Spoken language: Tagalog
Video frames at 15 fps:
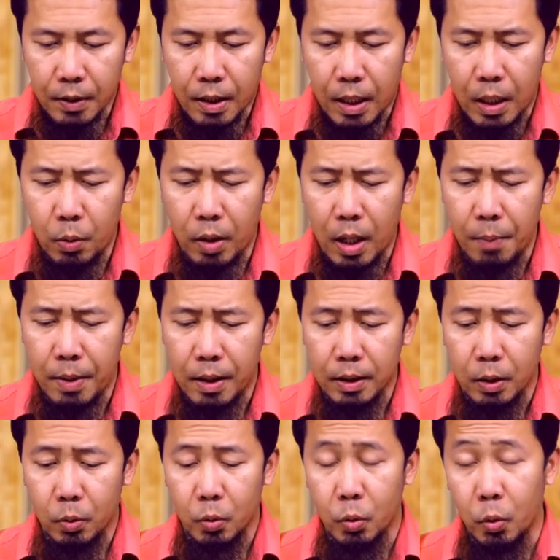Ano nga ba ang
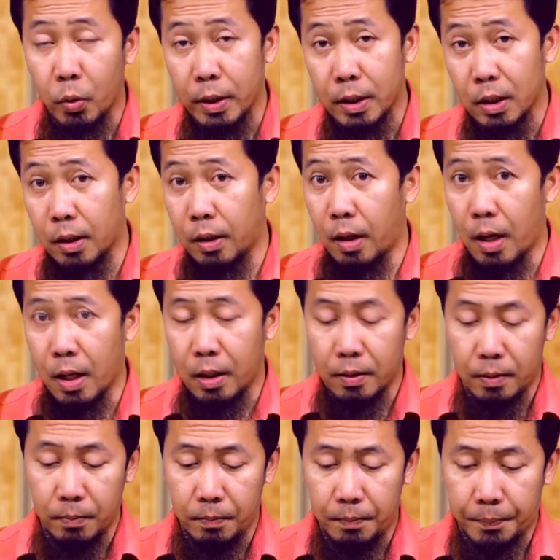tinutukoy sa sadak?
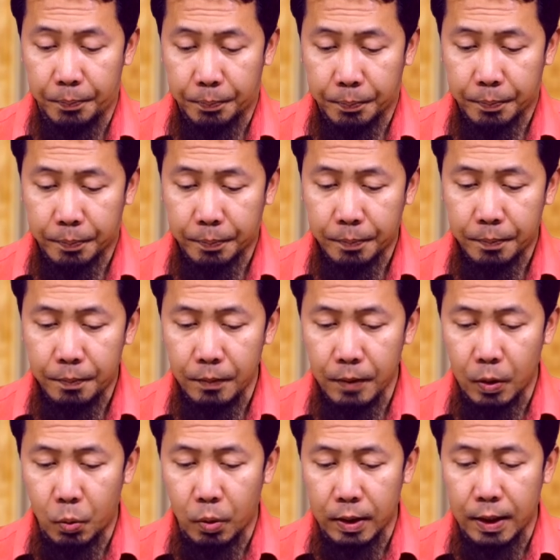
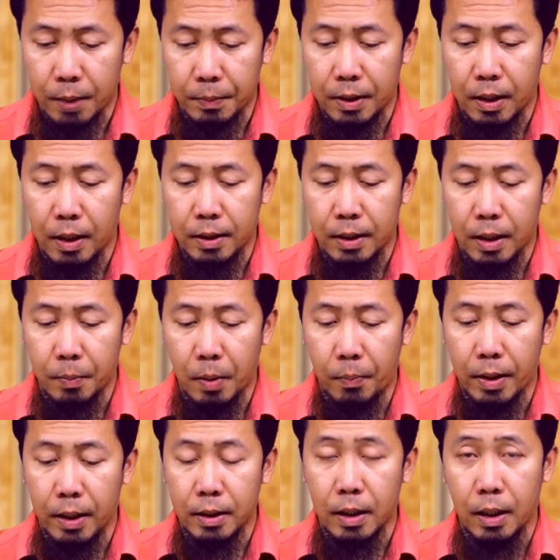Ito kasi ang madalas na
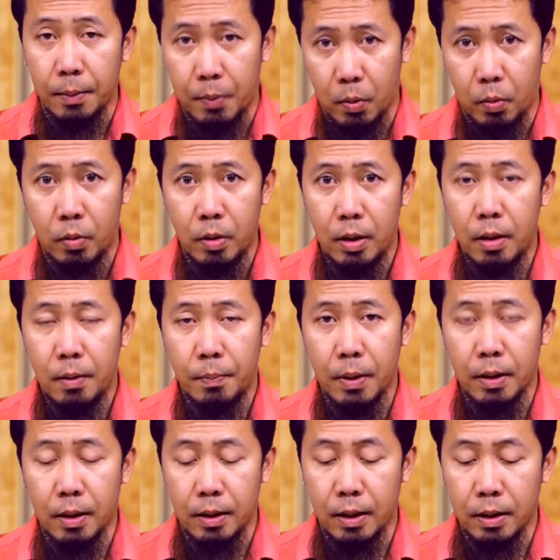nababanggit sa libro.
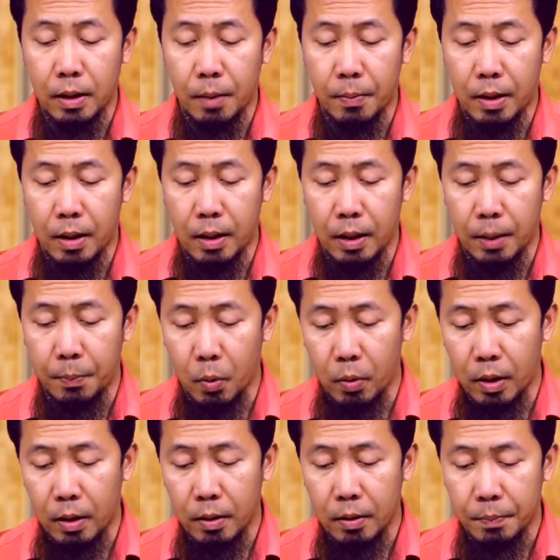Pagdating sa mga libro
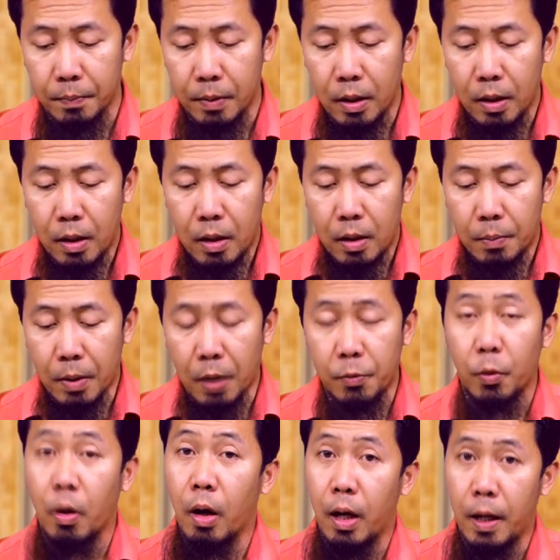ng mga
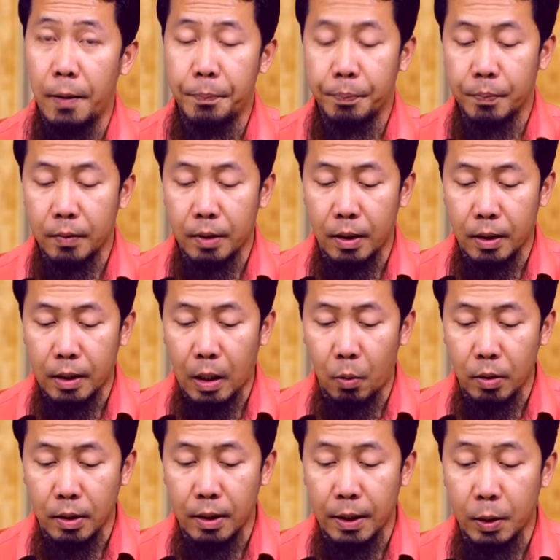fukaha,
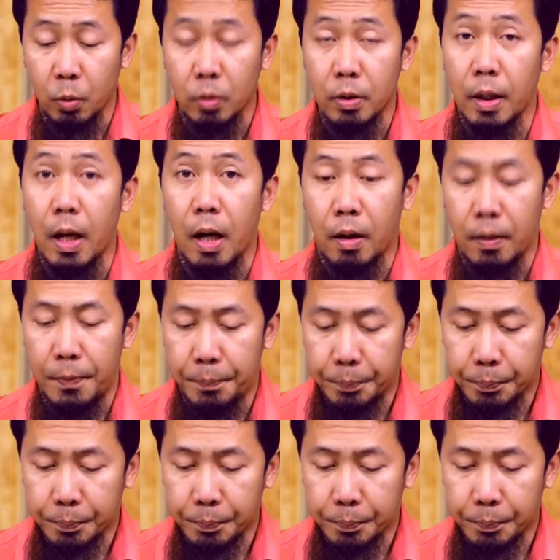tinatawag nila itong sadak.